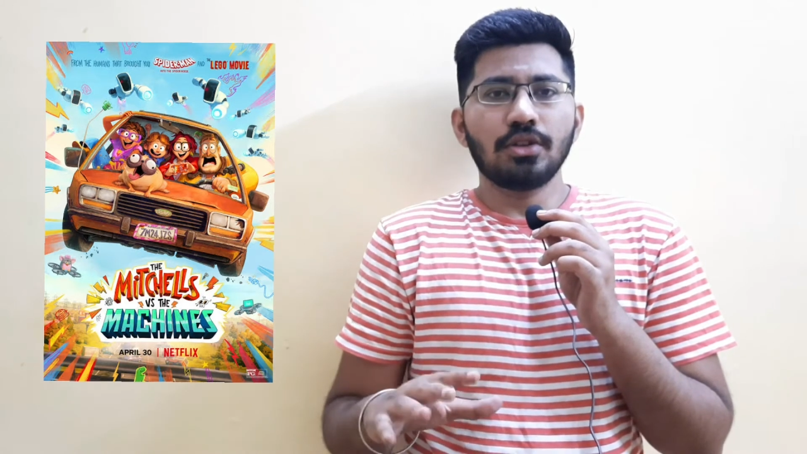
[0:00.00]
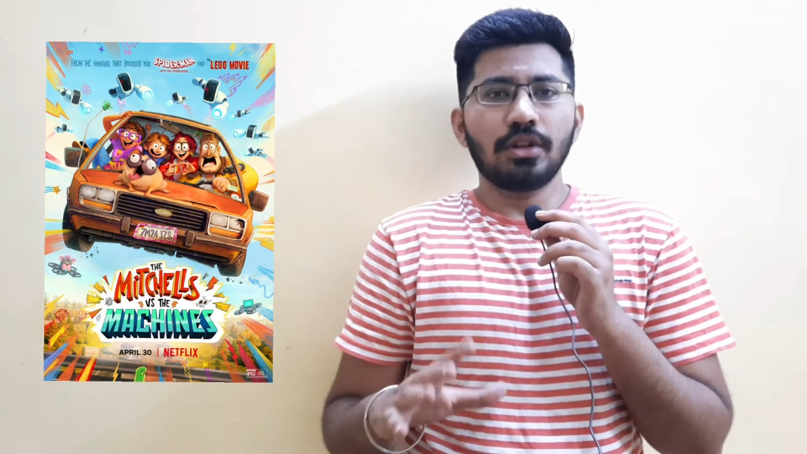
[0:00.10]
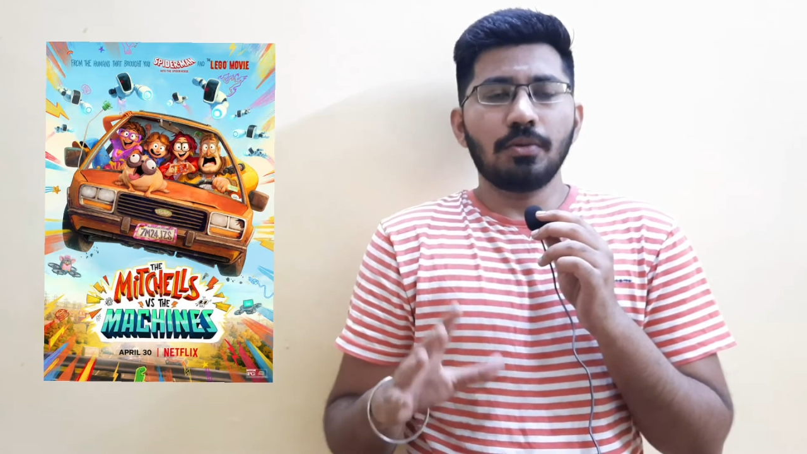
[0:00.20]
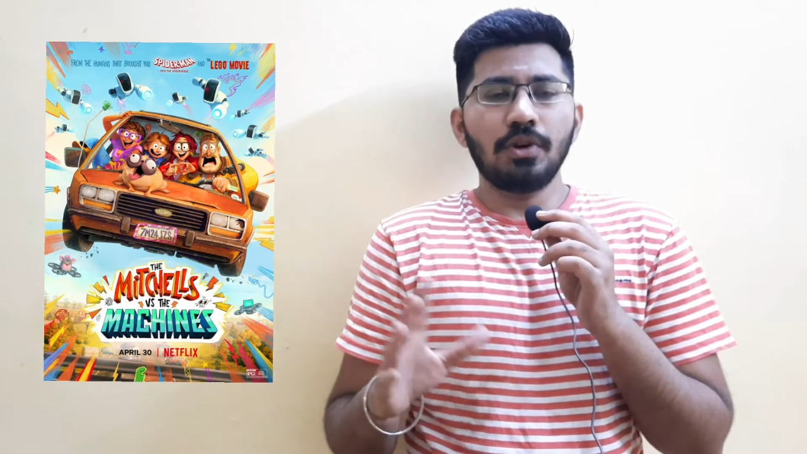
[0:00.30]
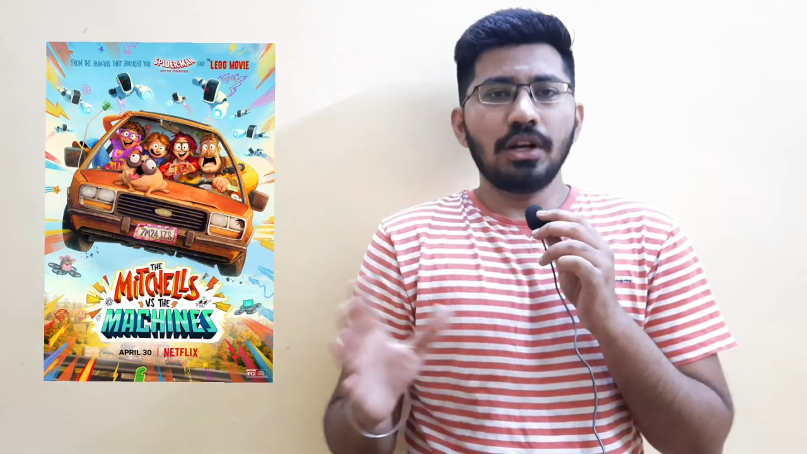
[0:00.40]

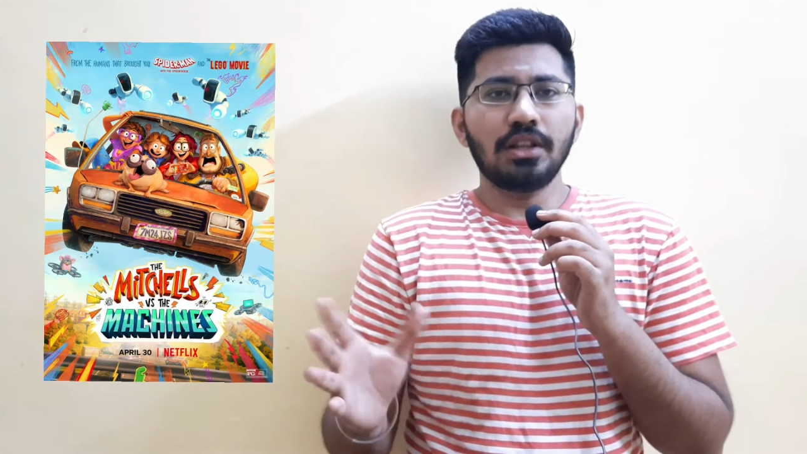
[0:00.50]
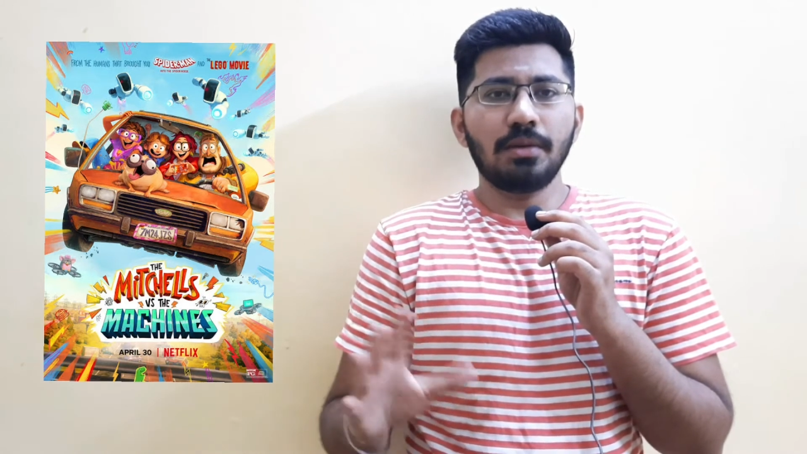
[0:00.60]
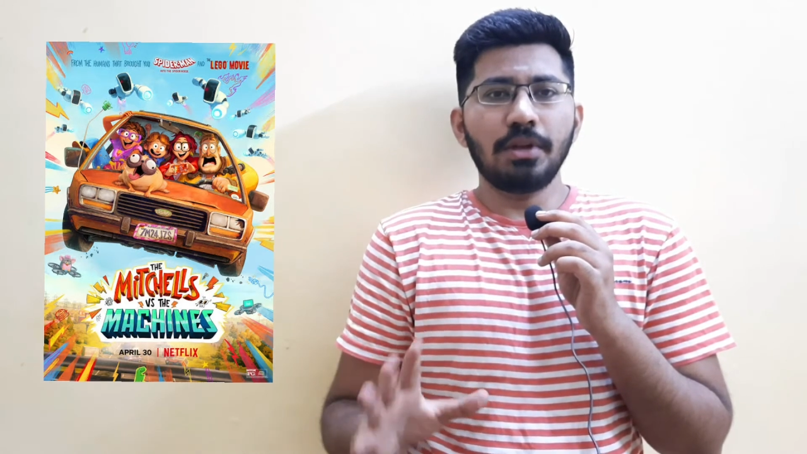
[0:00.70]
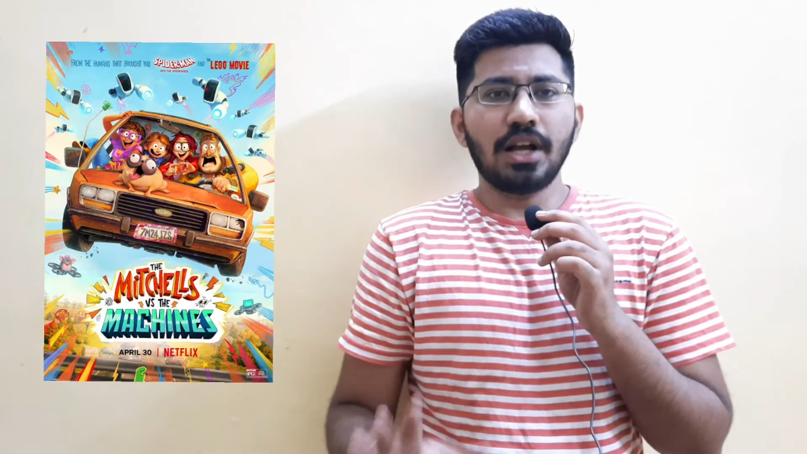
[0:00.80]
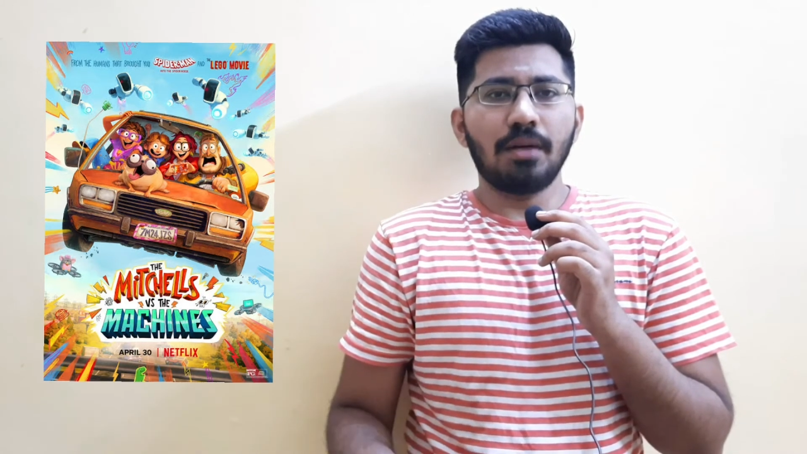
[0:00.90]
அந்த உலகத்தை
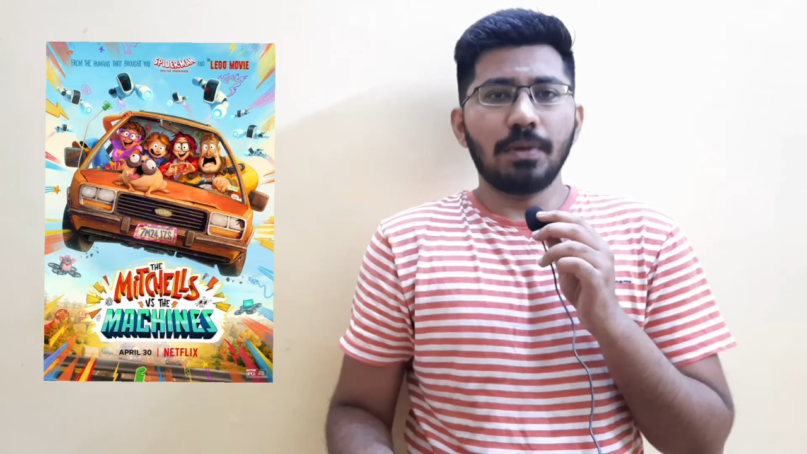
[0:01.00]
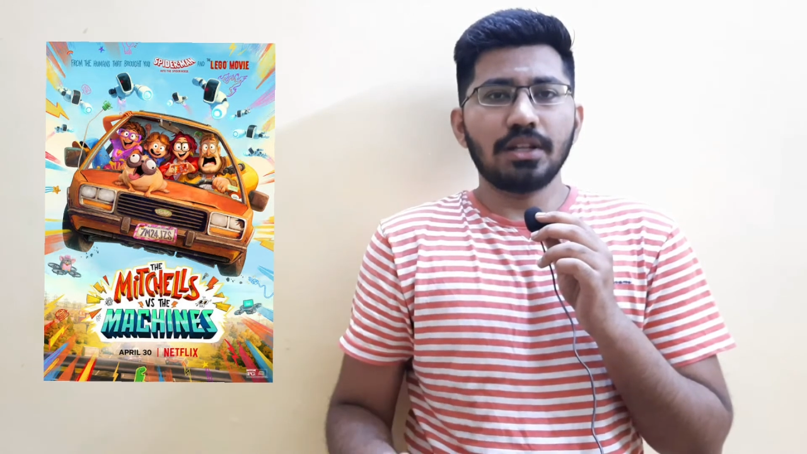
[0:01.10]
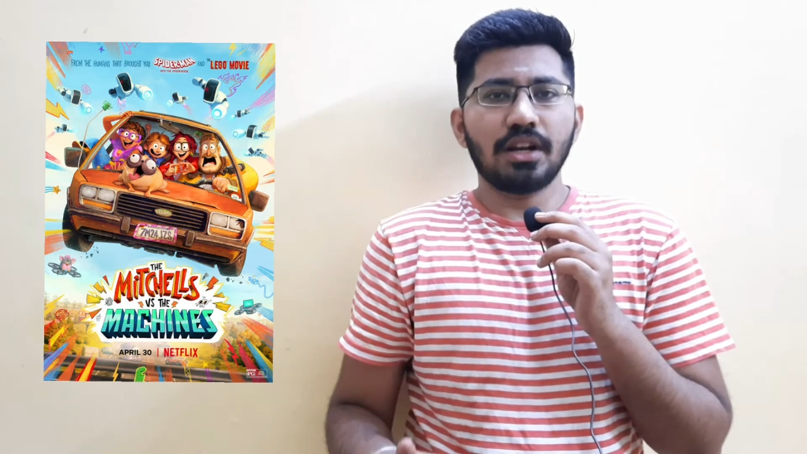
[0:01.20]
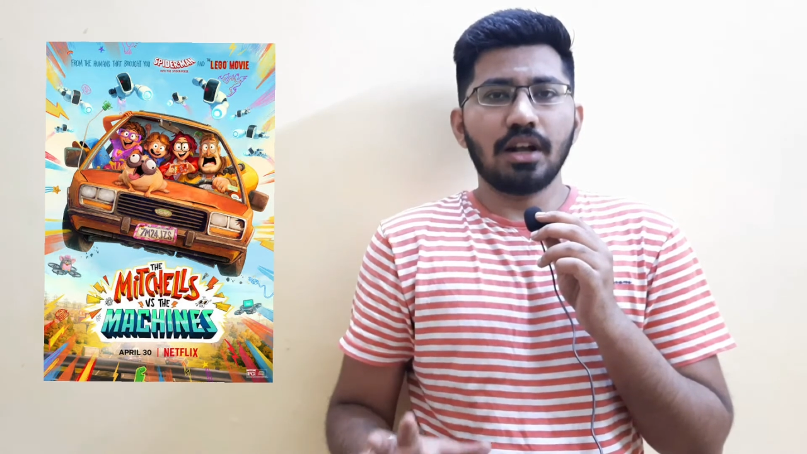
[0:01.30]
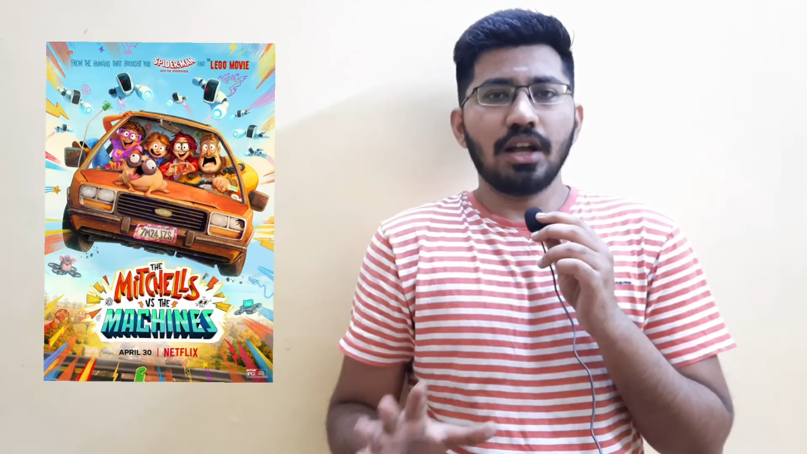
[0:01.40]
எப்படி
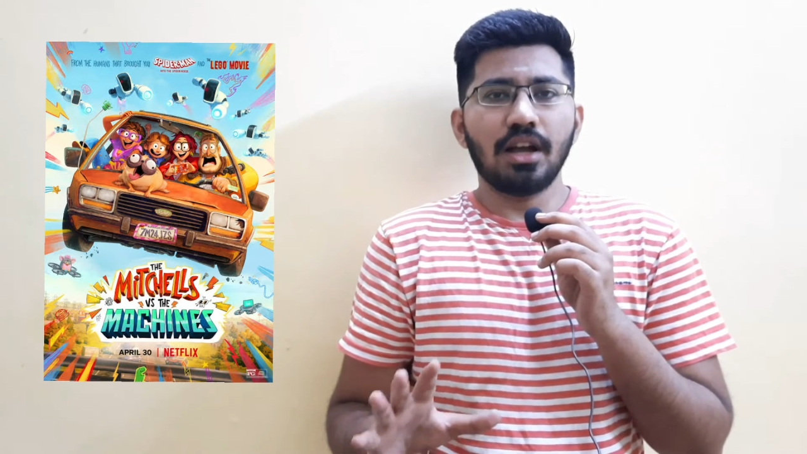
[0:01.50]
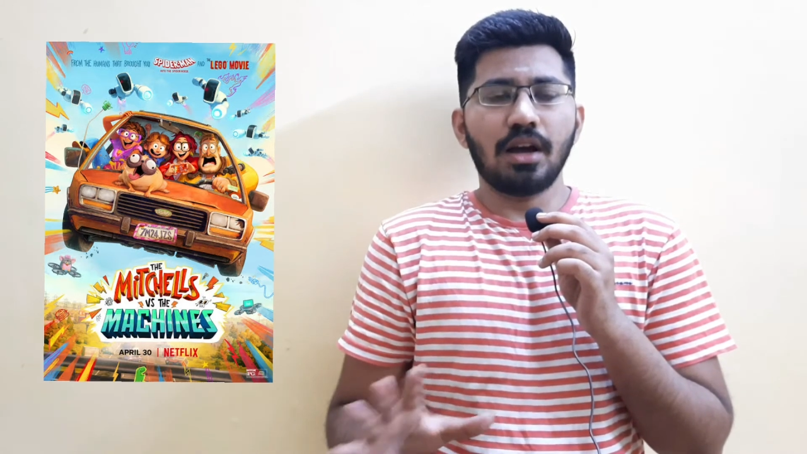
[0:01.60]
காப்பாற்றுறாங்க